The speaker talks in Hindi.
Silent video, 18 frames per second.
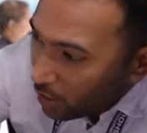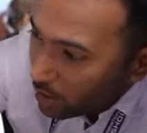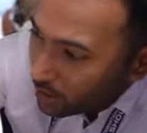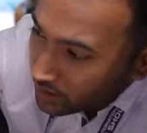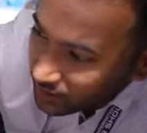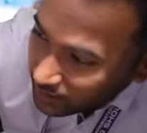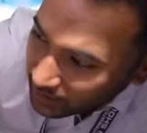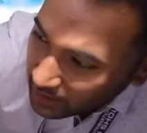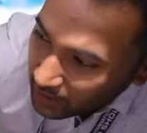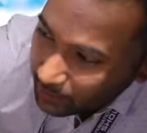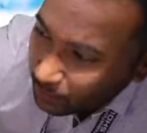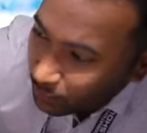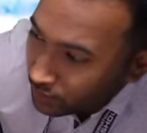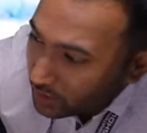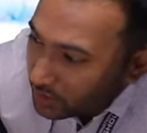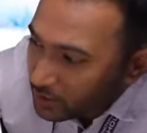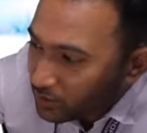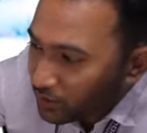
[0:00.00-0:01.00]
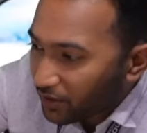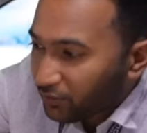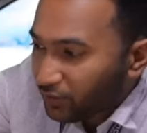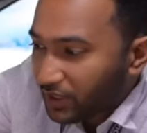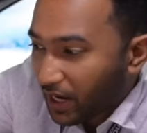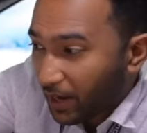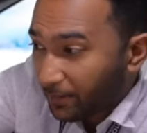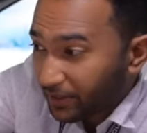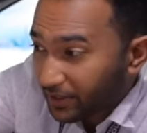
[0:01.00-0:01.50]
और कप होल्डर जो है वो
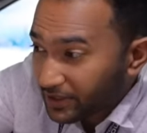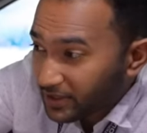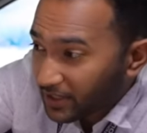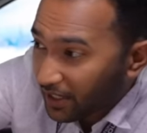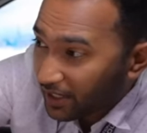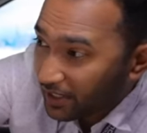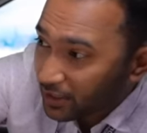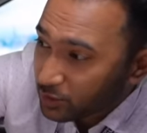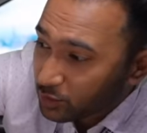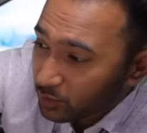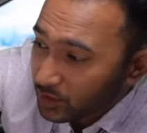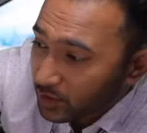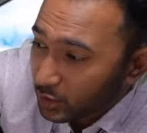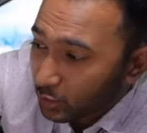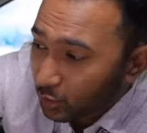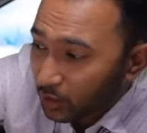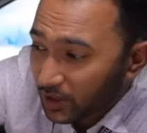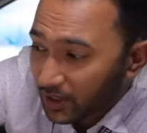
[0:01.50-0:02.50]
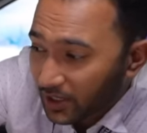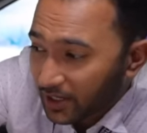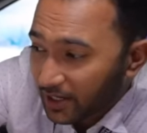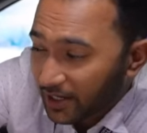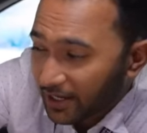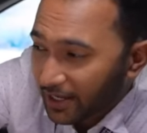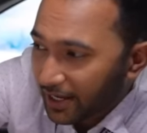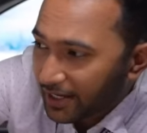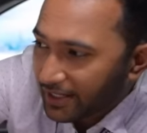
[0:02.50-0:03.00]
यहाँ पर नज़र आएगा जो कि कूल
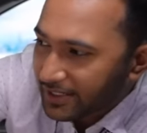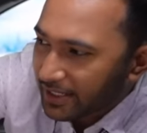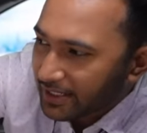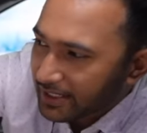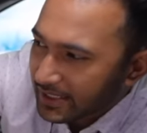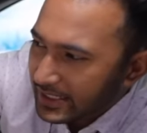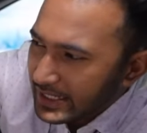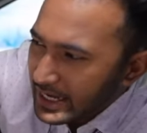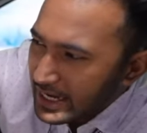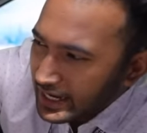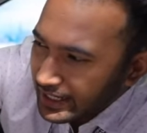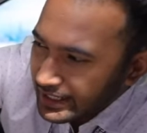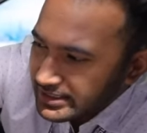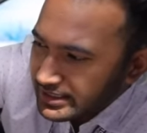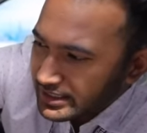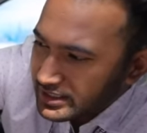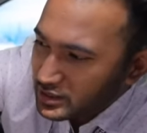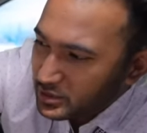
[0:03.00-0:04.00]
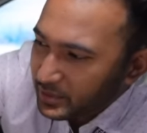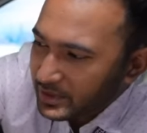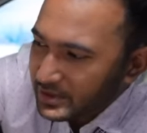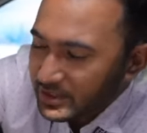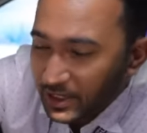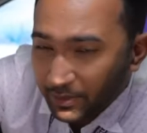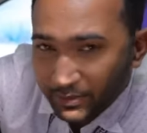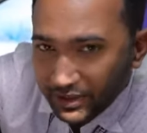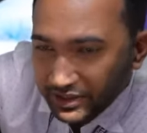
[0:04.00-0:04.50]
रखा गया है यानी कि इस ए सी
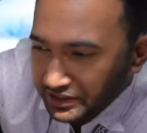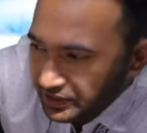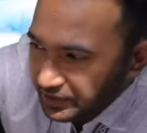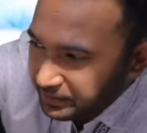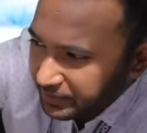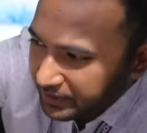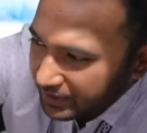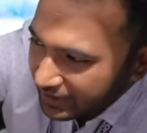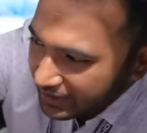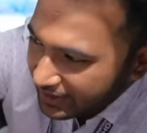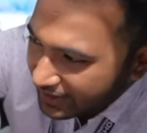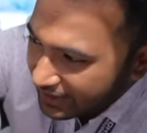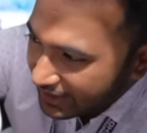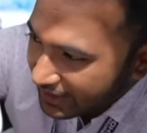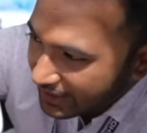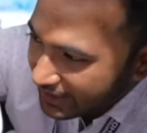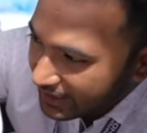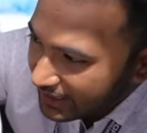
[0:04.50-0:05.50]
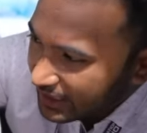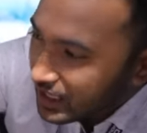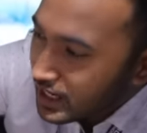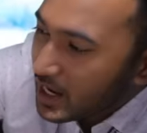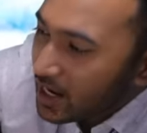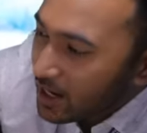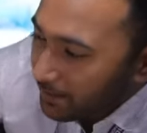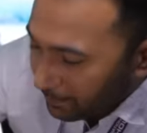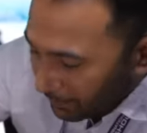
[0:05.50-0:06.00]
से आपकी ड्रिंक भी ठंडी रहेगी
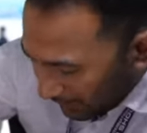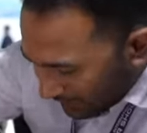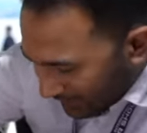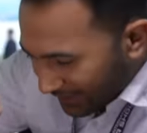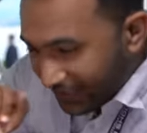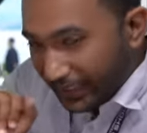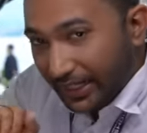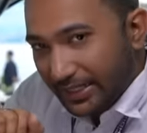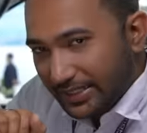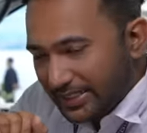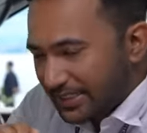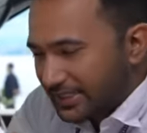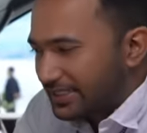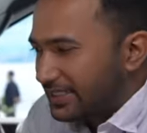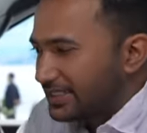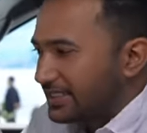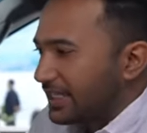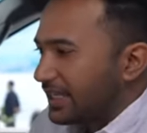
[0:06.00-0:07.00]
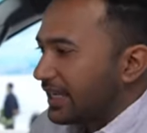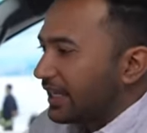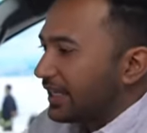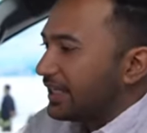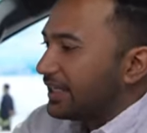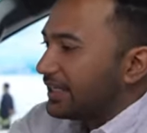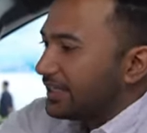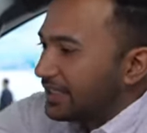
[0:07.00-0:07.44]
बट इंटरेस्टिंग चीज़ ये है कि